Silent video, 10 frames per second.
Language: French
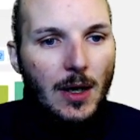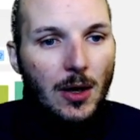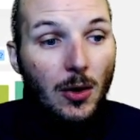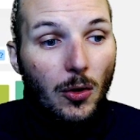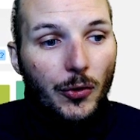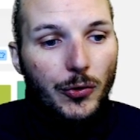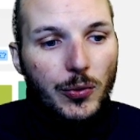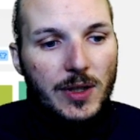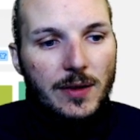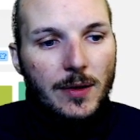
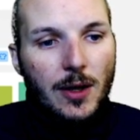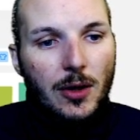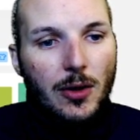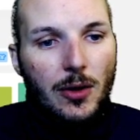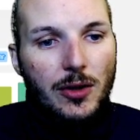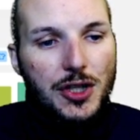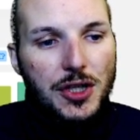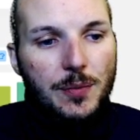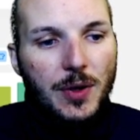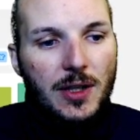Ensuite, euh,
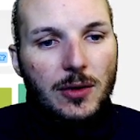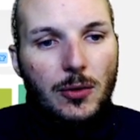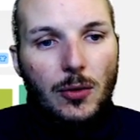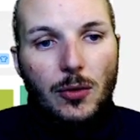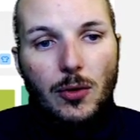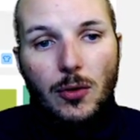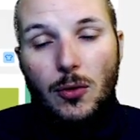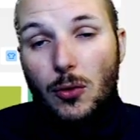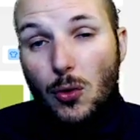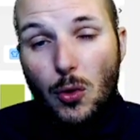j'ai pris euh,
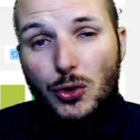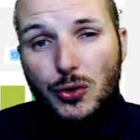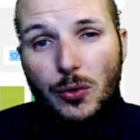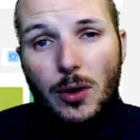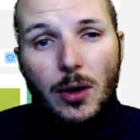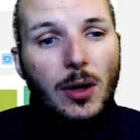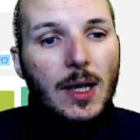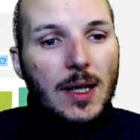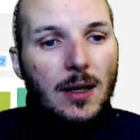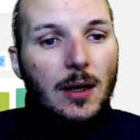en gros joueur
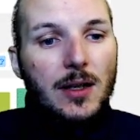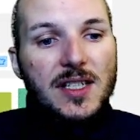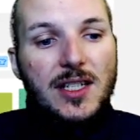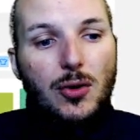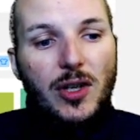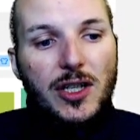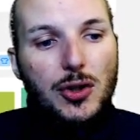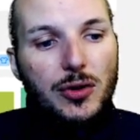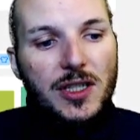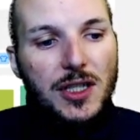Nicolas euh, Nikola
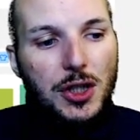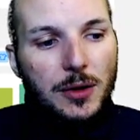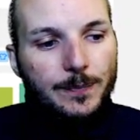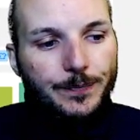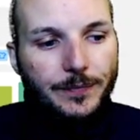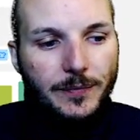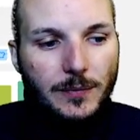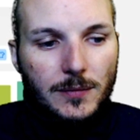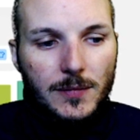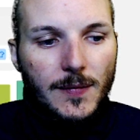Jokic.
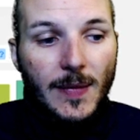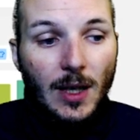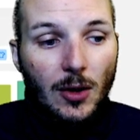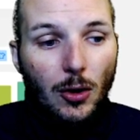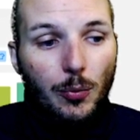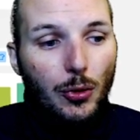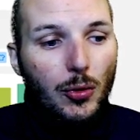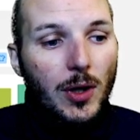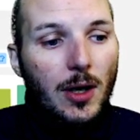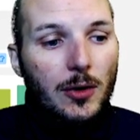Alors
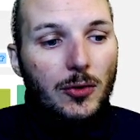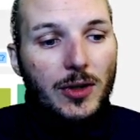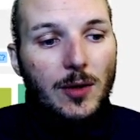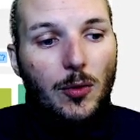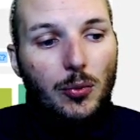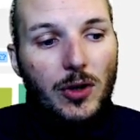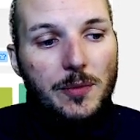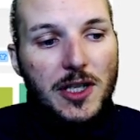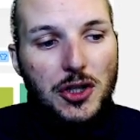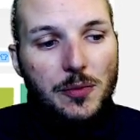pourquoi Notamment pour les
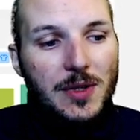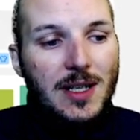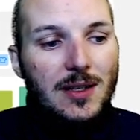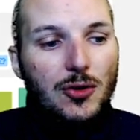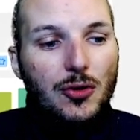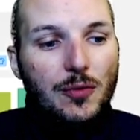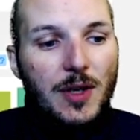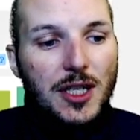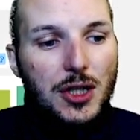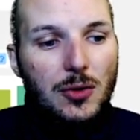match-ups. Il a deux
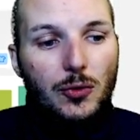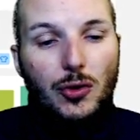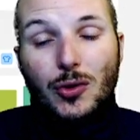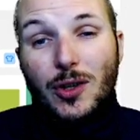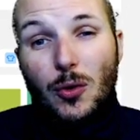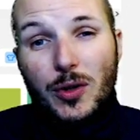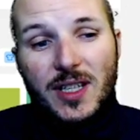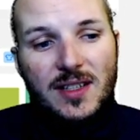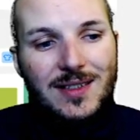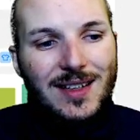matchs contre les
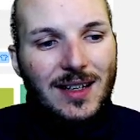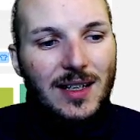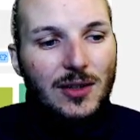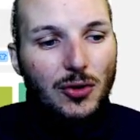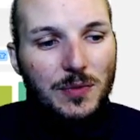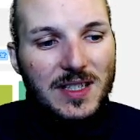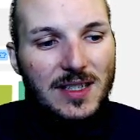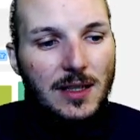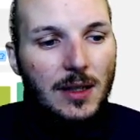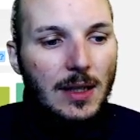Rockets à domicile.